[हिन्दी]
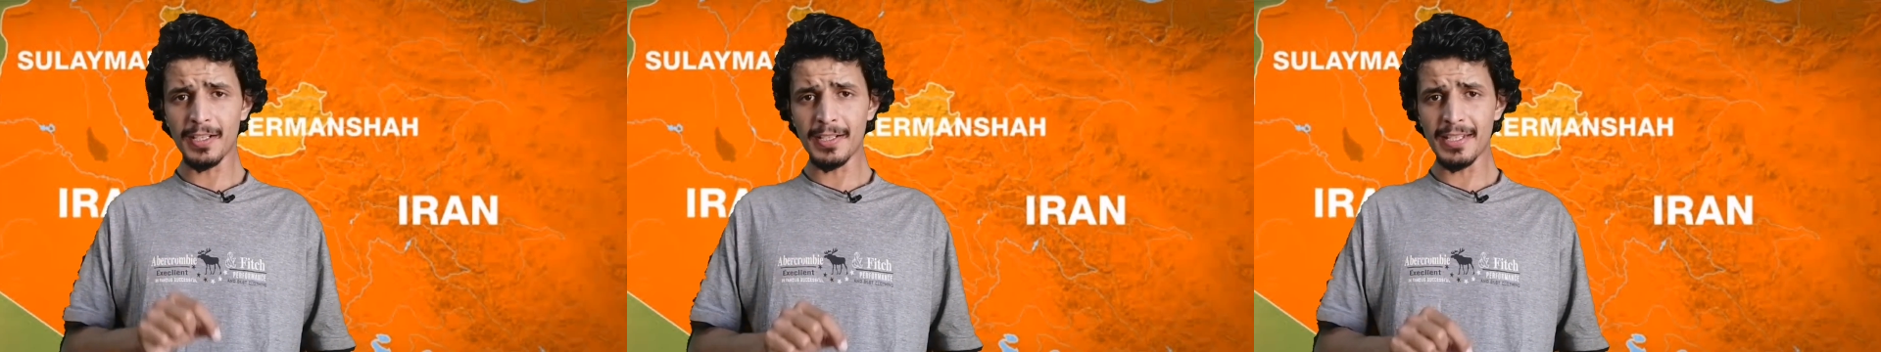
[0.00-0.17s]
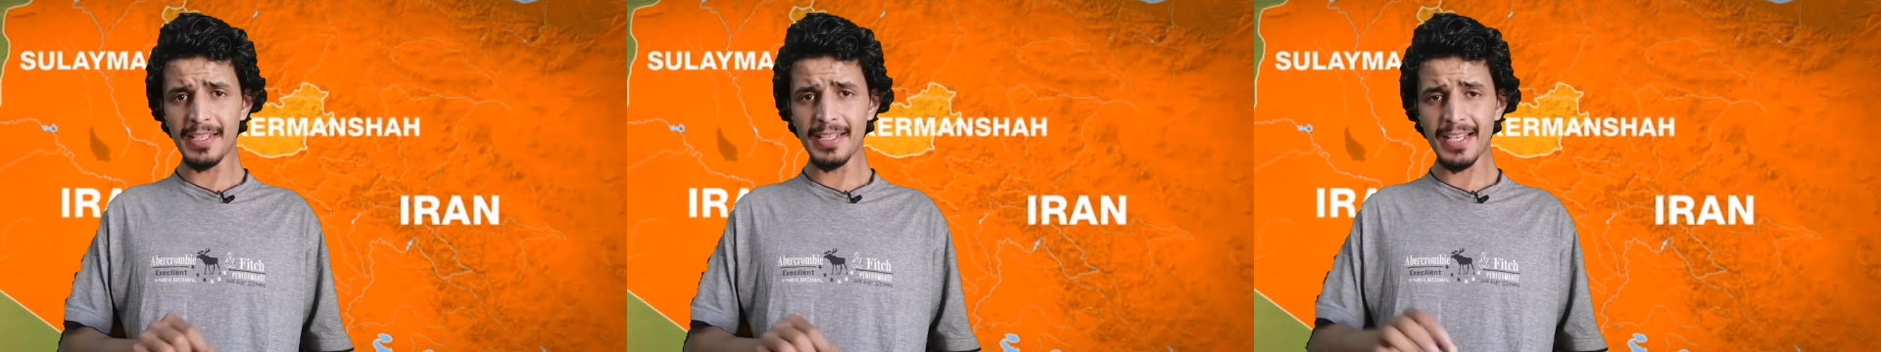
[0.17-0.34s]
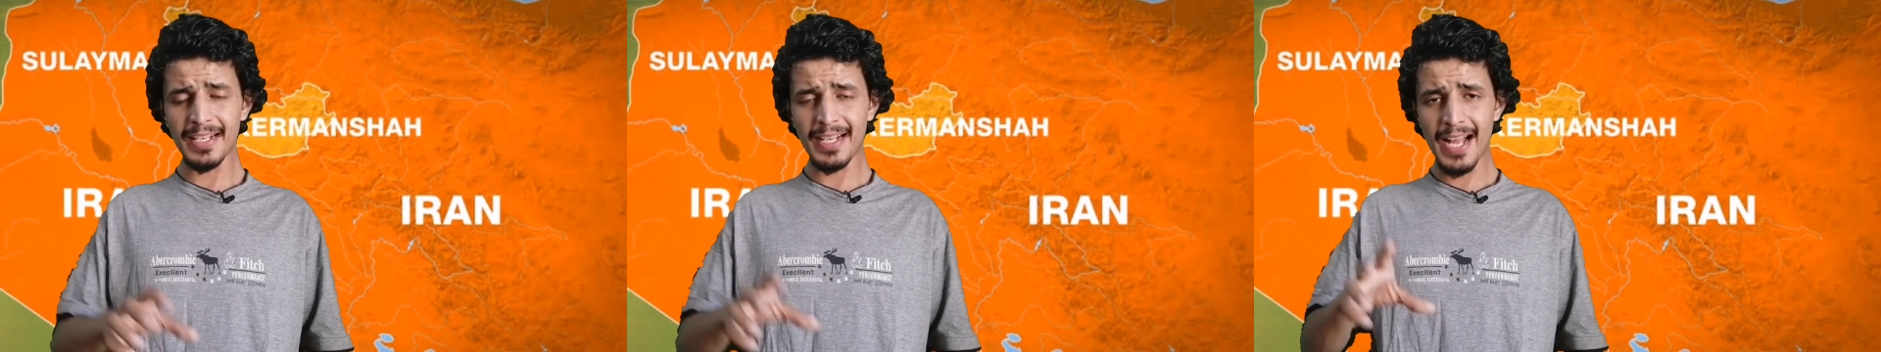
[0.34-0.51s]

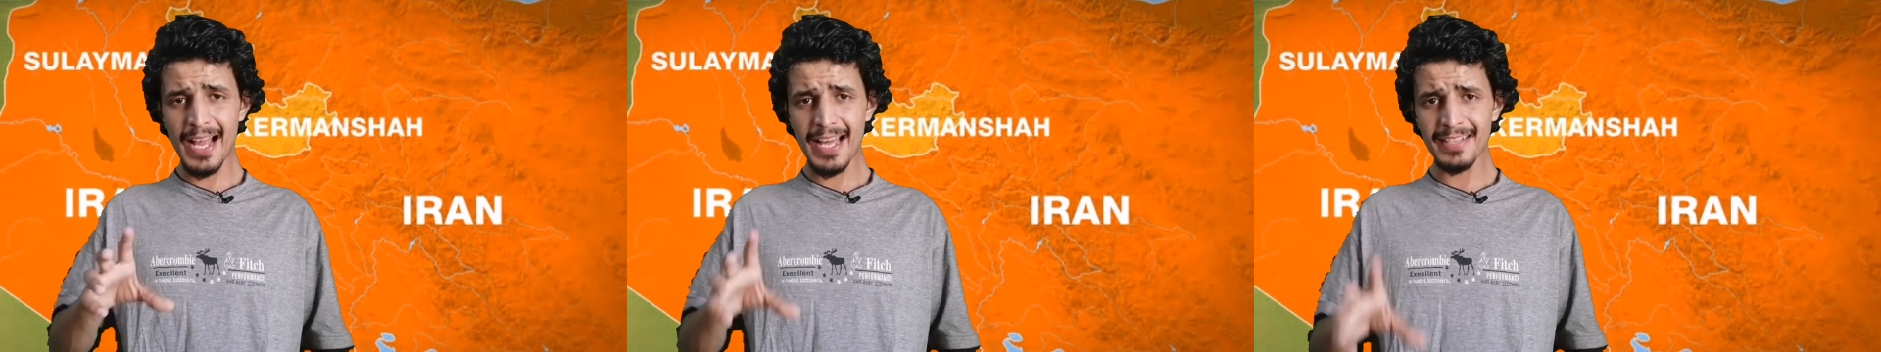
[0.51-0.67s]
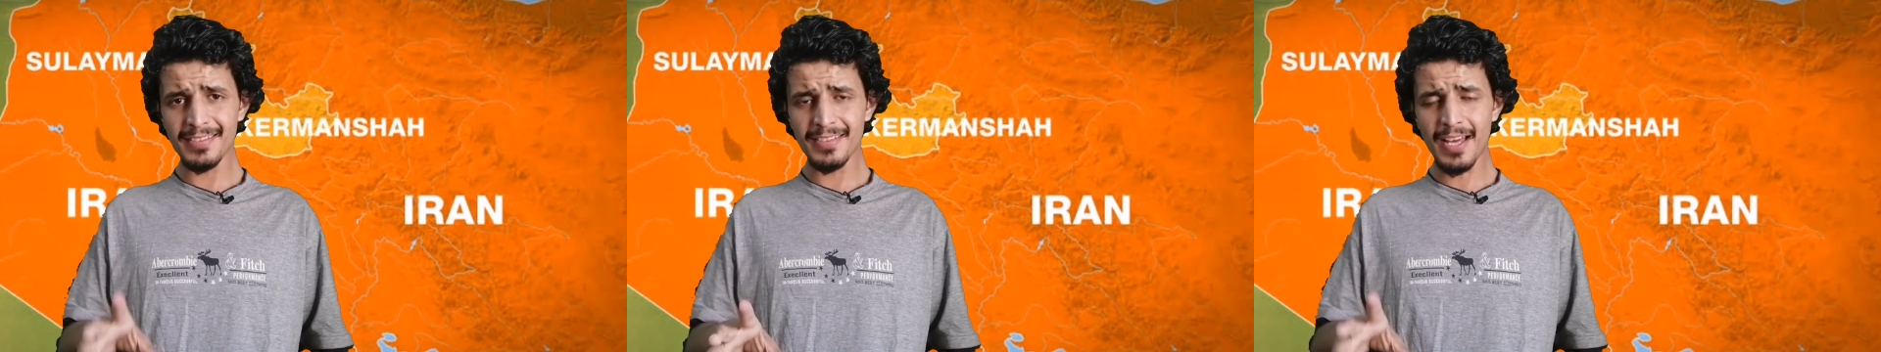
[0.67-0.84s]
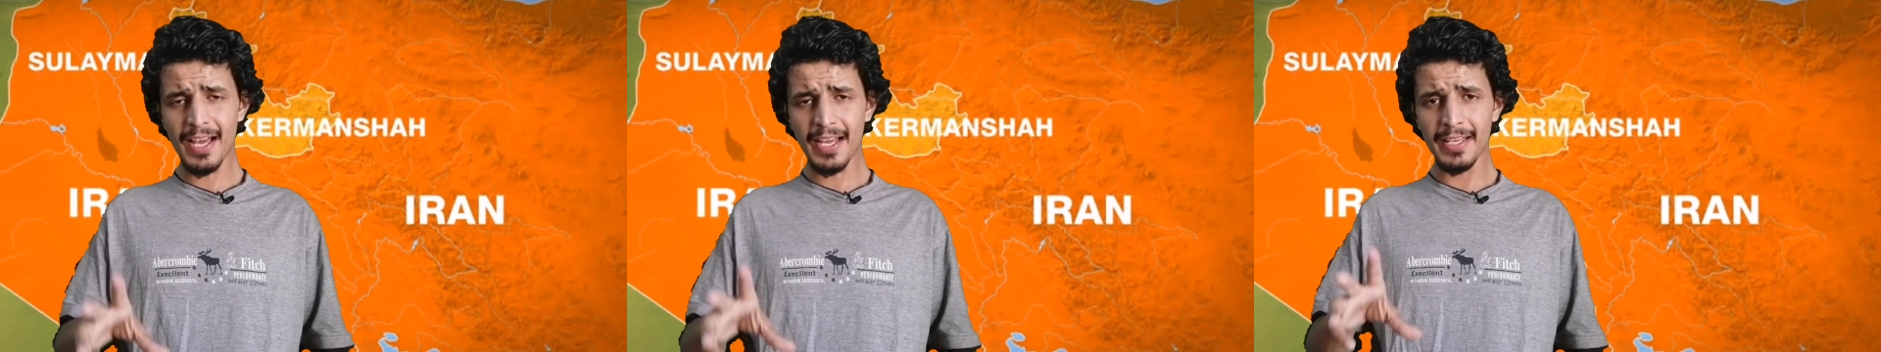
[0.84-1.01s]
फैसिलिटी एक
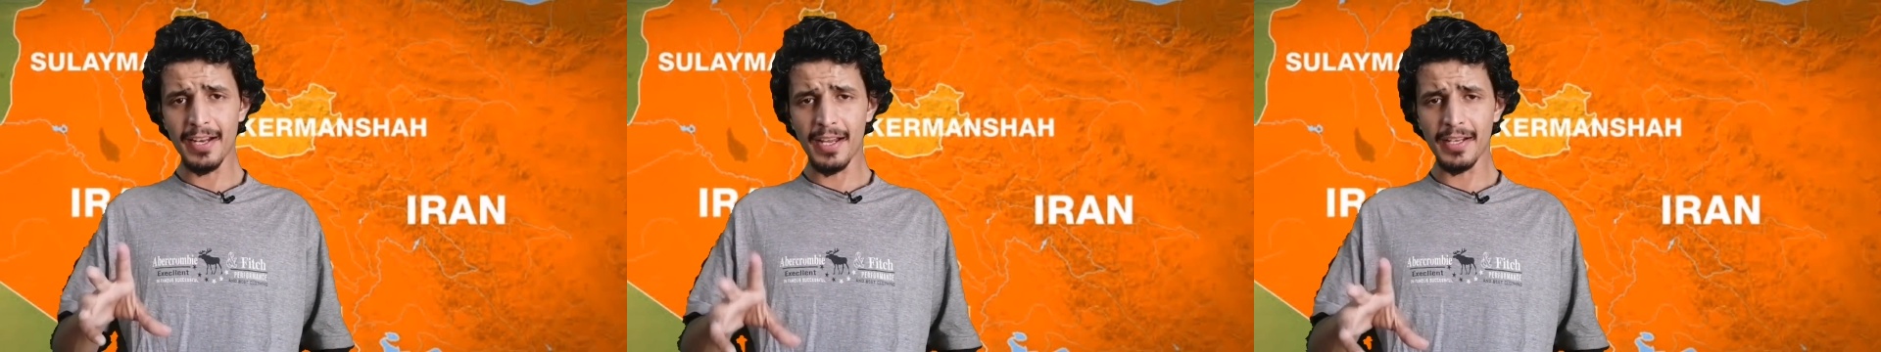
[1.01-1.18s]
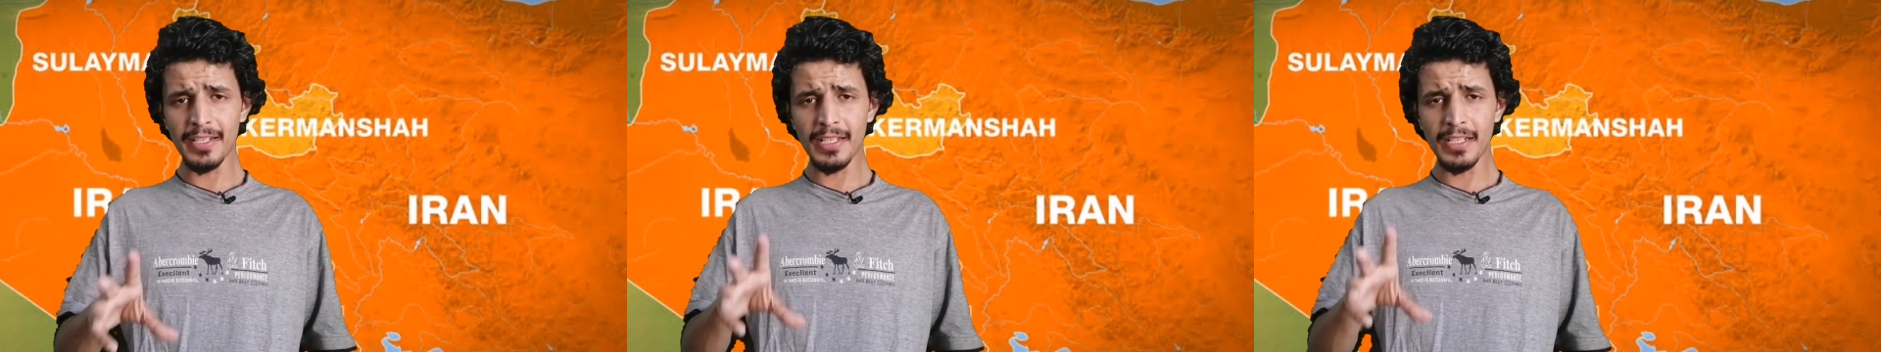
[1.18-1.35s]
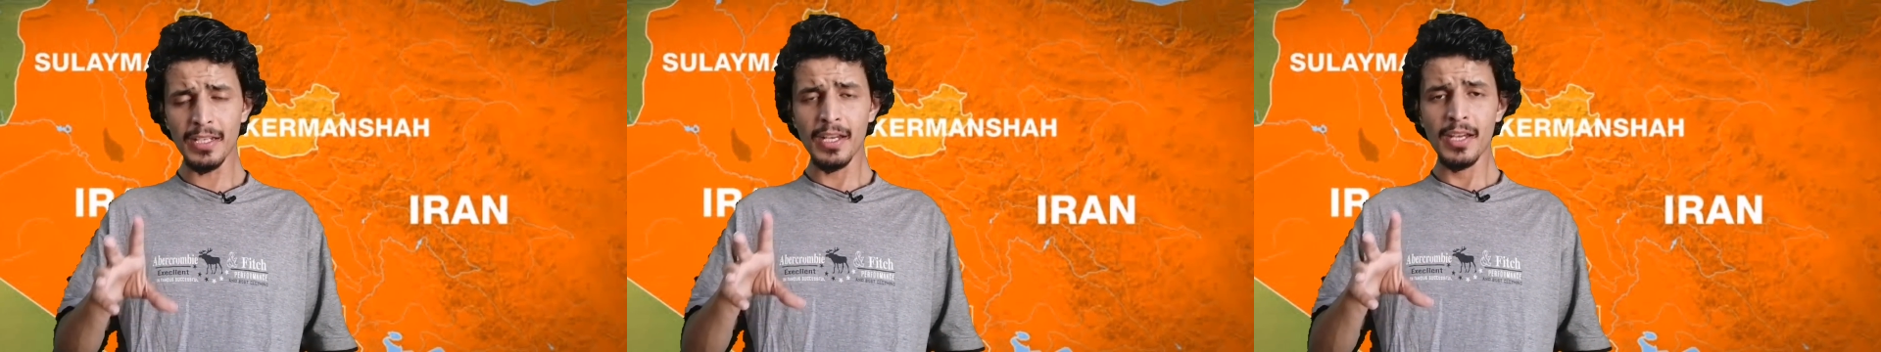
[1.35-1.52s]
ऐसा
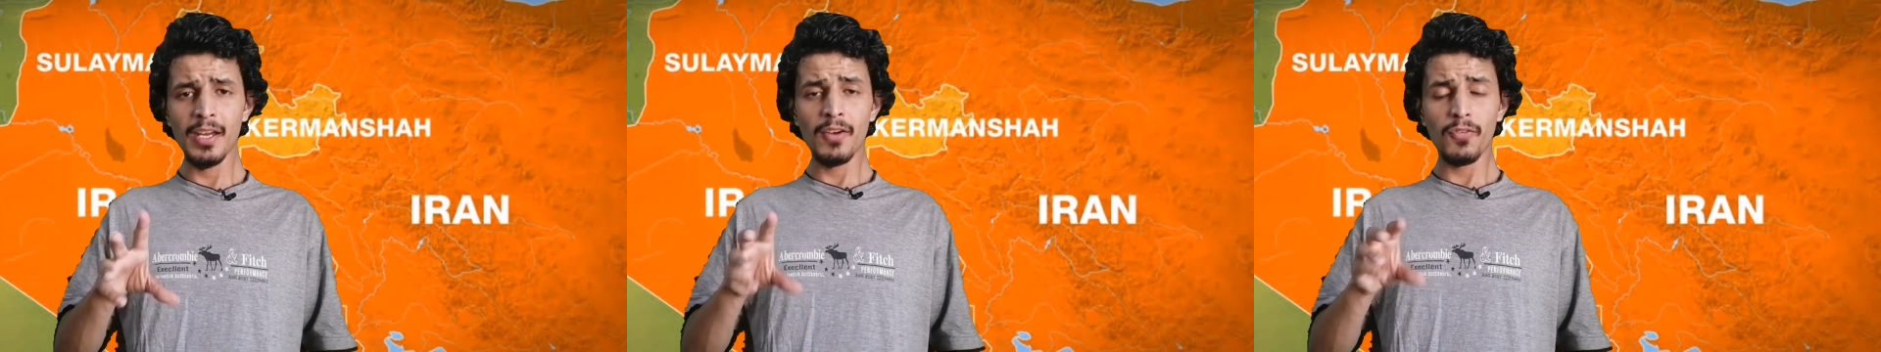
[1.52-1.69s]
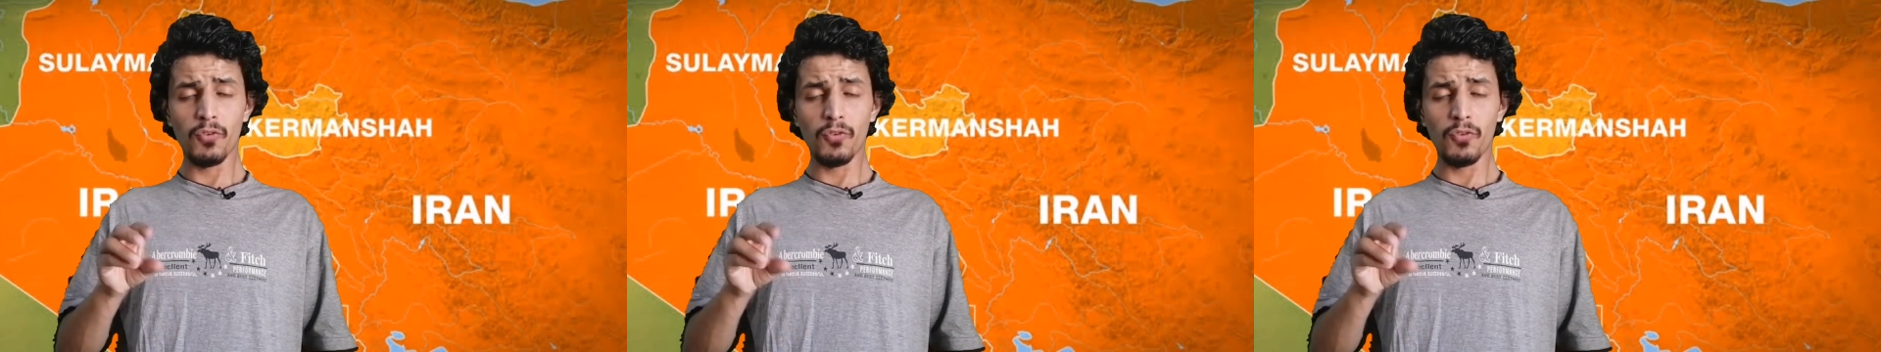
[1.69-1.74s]
ईरानी